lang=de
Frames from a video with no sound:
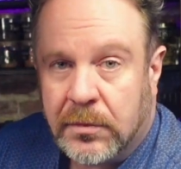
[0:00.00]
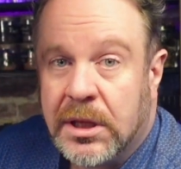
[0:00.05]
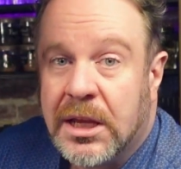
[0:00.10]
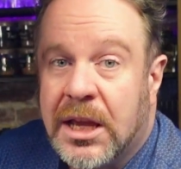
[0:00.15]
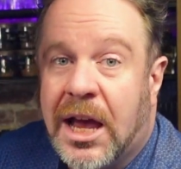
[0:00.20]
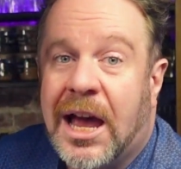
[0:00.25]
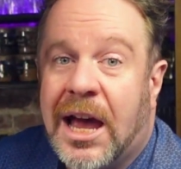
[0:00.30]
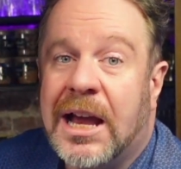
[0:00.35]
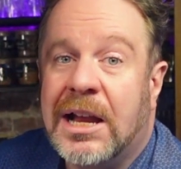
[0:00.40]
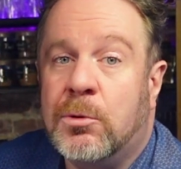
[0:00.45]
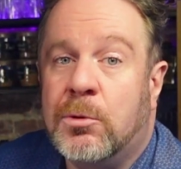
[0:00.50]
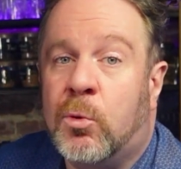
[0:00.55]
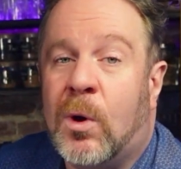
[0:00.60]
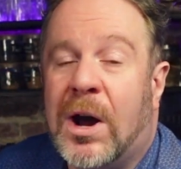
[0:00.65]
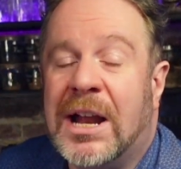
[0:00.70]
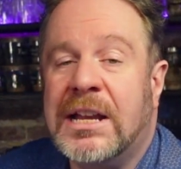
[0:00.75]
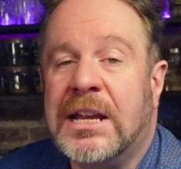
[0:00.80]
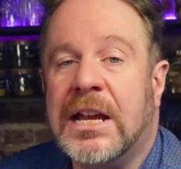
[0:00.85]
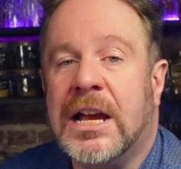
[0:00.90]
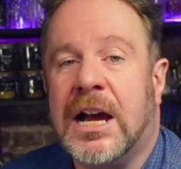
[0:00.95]
Ein
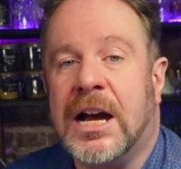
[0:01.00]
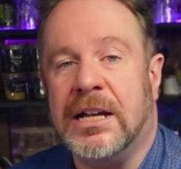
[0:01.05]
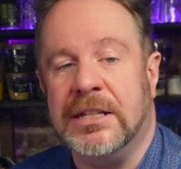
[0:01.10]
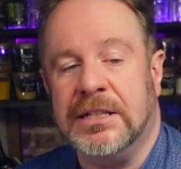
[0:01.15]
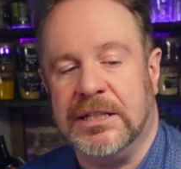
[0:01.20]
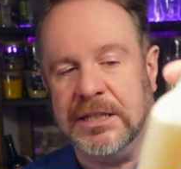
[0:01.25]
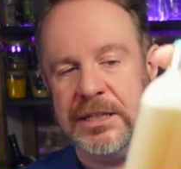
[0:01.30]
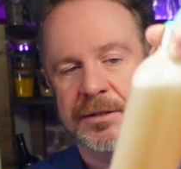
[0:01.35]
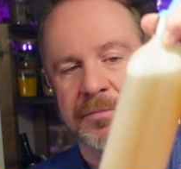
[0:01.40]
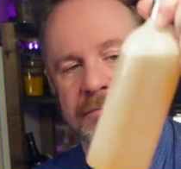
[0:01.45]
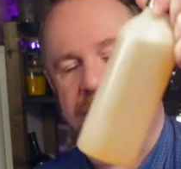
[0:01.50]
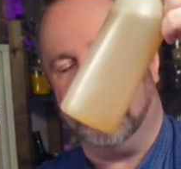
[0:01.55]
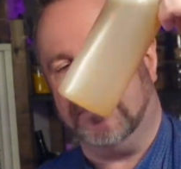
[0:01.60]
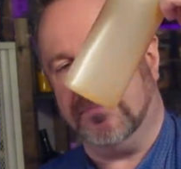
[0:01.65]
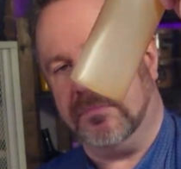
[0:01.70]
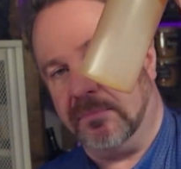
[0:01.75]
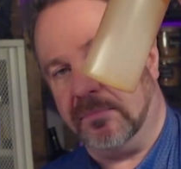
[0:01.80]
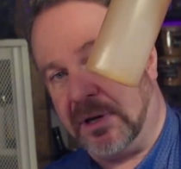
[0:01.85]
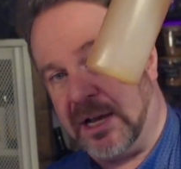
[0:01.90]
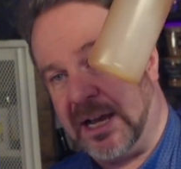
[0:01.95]
Wanny Honey.
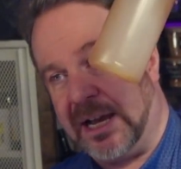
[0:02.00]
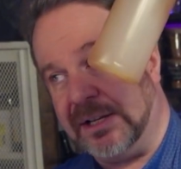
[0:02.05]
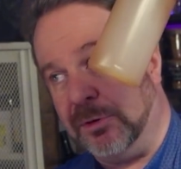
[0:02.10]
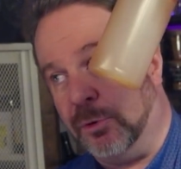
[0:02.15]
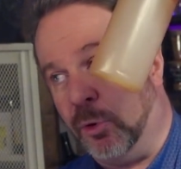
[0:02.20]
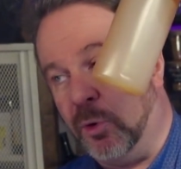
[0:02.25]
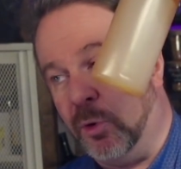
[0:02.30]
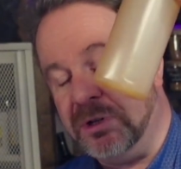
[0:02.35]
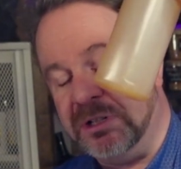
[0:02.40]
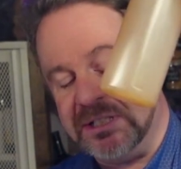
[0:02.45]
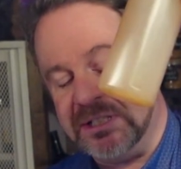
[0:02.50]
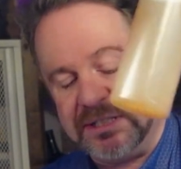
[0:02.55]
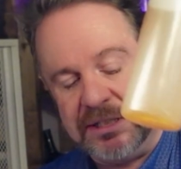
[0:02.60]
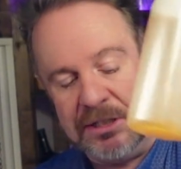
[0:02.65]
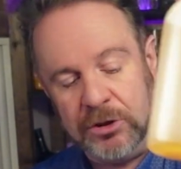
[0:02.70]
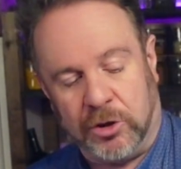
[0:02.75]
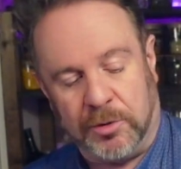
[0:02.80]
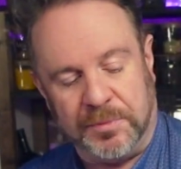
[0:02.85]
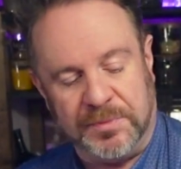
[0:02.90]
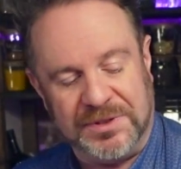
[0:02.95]
Ein
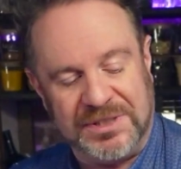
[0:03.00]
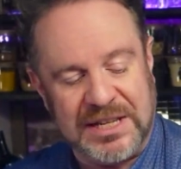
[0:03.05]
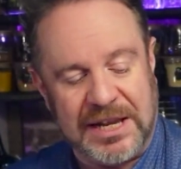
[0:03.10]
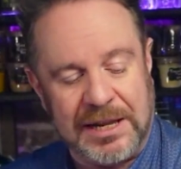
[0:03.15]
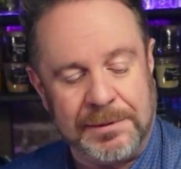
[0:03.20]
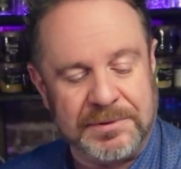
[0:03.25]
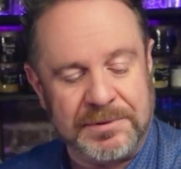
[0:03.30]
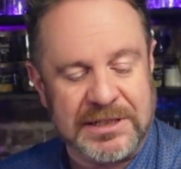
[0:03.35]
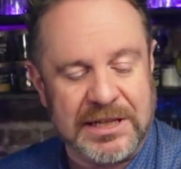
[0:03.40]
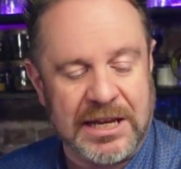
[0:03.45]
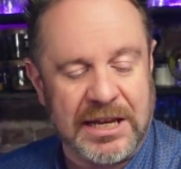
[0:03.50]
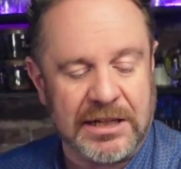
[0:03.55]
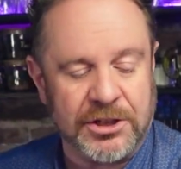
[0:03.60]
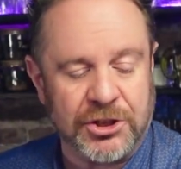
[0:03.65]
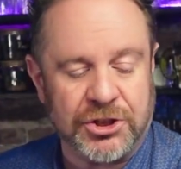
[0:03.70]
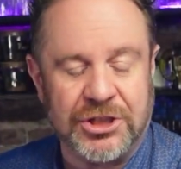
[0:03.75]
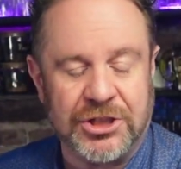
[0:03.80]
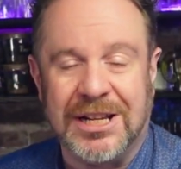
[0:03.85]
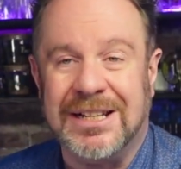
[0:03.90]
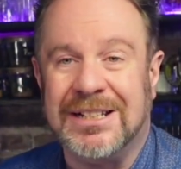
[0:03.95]
Honigsirup, selbst
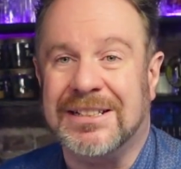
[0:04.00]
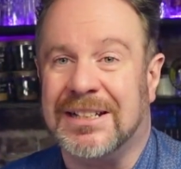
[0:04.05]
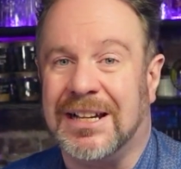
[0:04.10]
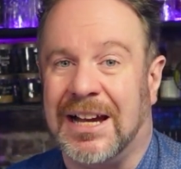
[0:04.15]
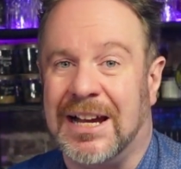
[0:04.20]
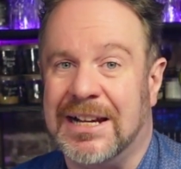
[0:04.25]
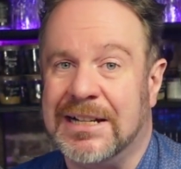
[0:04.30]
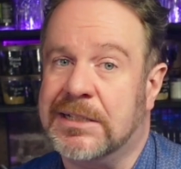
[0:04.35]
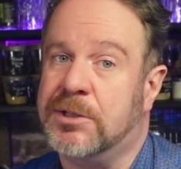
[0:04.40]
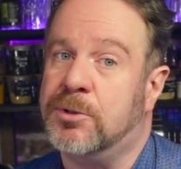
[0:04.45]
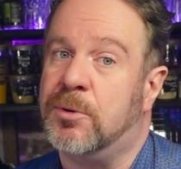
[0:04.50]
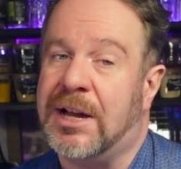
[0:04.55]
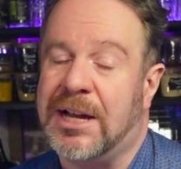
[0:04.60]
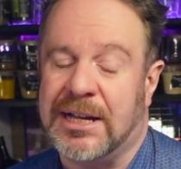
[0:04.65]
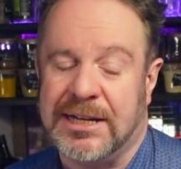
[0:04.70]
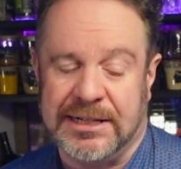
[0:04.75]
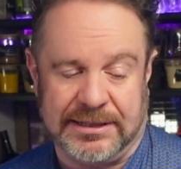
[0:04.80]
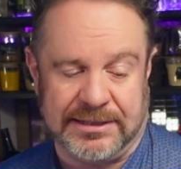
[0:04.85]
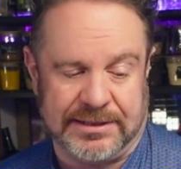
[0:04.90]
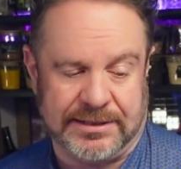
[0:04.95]
hergestellt 3 zu
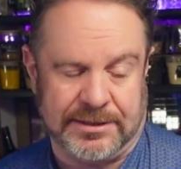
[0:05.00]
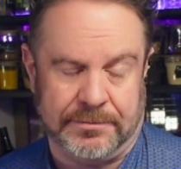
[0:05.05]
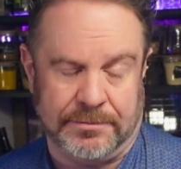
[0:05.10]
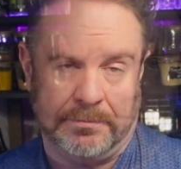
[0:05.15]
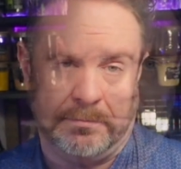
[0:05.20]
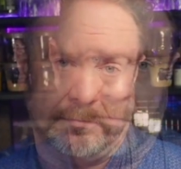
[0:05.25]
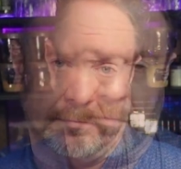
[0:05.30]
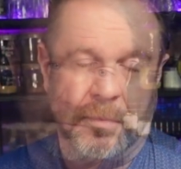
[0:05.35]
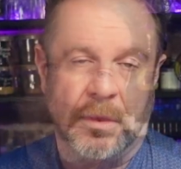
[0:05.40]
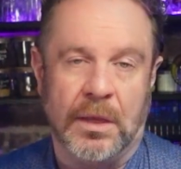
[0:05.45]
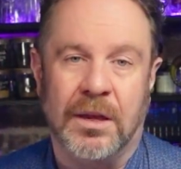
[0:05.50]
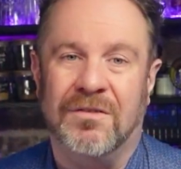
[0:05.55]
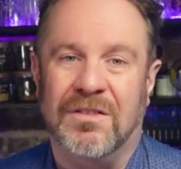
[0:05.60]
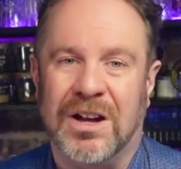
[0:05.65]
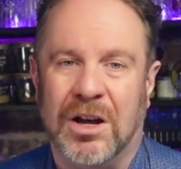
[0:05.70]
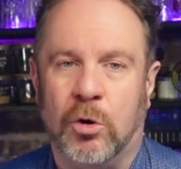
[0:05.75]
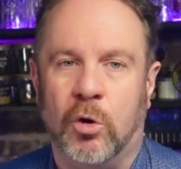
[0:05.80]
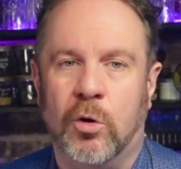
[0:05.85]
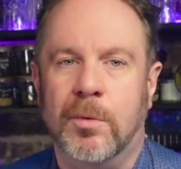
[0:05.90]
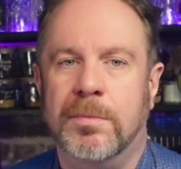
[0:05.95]
1.
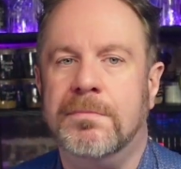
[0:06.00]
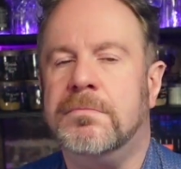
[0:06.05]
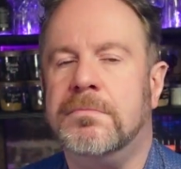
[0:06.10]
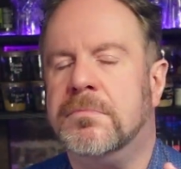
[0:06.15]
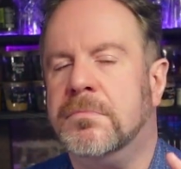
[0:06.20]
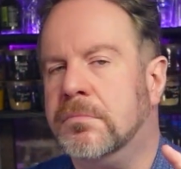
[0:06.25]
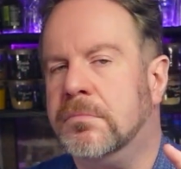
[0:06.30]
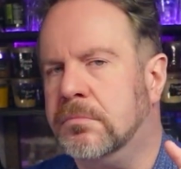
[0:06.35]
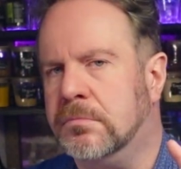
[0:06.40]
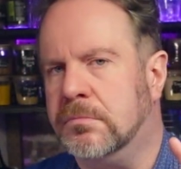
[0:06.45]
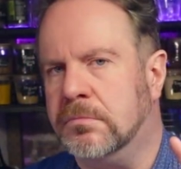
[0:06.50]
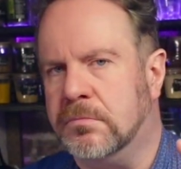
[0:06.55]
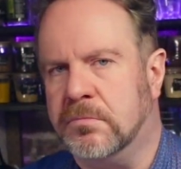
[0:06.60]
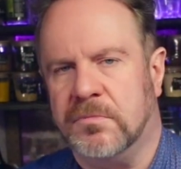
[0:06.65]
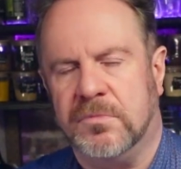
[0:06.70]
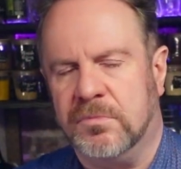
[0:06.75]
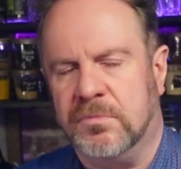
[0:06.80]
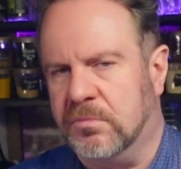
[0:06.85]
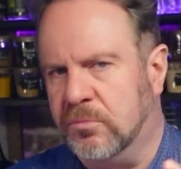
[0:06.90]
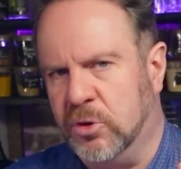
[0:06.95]
Warum
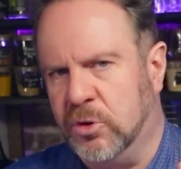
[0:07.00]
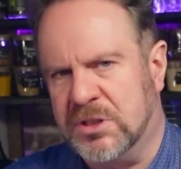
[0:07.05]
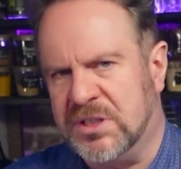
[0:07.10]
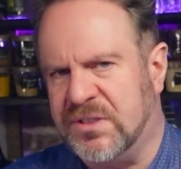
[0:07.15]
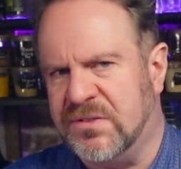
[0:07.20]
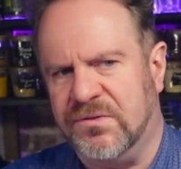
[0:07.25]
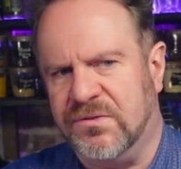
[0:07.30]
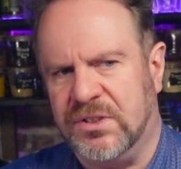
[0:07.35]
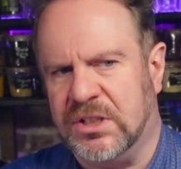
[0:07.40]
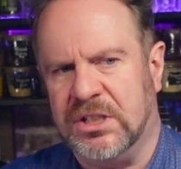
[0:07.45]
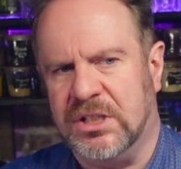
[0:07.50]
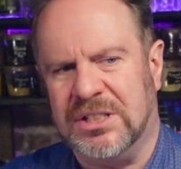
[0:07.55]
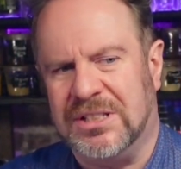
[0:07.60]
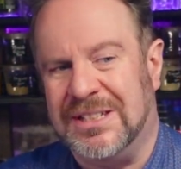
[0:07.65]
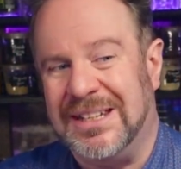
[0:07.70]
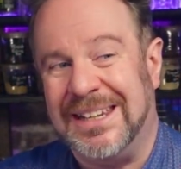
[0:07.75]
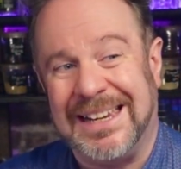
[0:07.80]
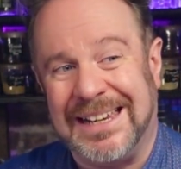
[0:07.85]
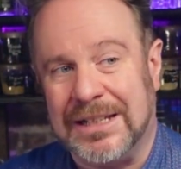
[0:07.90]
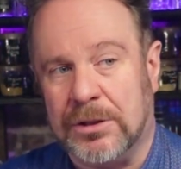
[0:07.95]
nutzen wir nicht
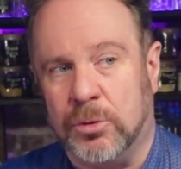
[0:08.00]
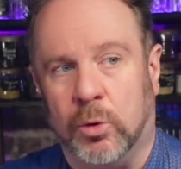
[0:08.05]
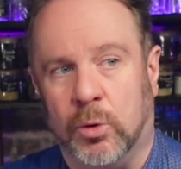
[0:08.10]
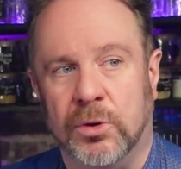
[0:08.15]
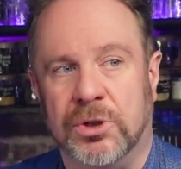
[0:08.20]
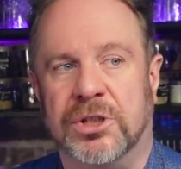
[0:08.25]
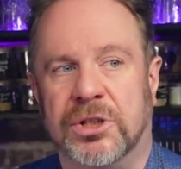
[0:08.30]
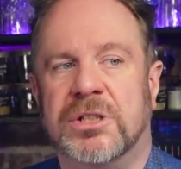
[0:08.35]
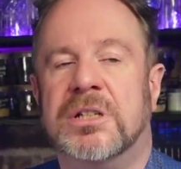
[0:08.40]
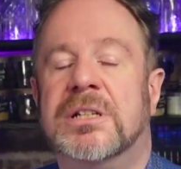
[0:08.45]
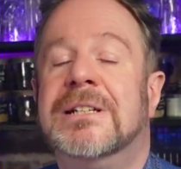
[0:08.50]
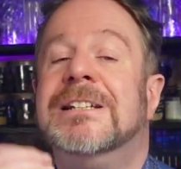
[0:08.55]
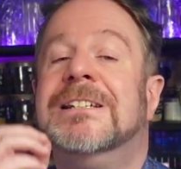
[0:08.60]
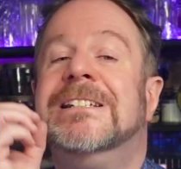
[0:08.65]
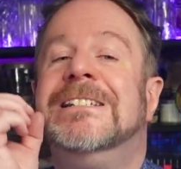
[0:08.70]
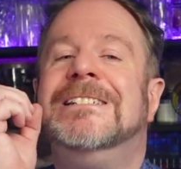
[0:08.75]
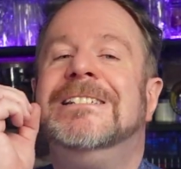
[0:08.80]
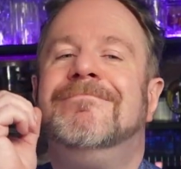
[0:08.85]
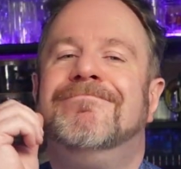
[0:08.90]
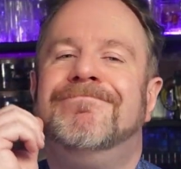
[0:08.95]
direkt Honig?
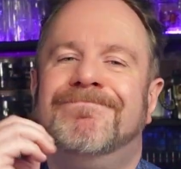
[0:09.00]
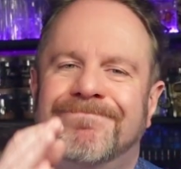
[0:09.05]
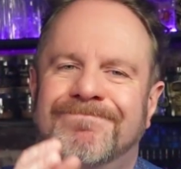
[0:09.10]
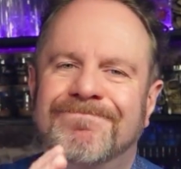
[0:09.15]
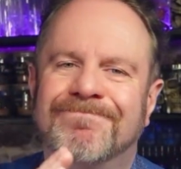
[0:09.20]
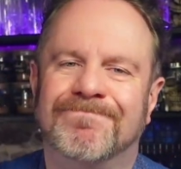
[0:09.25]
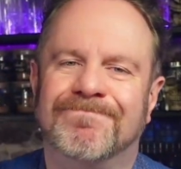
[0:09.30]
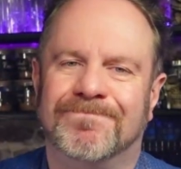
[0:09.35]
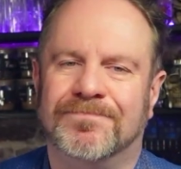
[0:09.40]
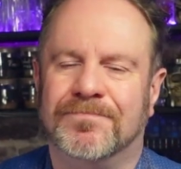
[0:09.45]
Hm,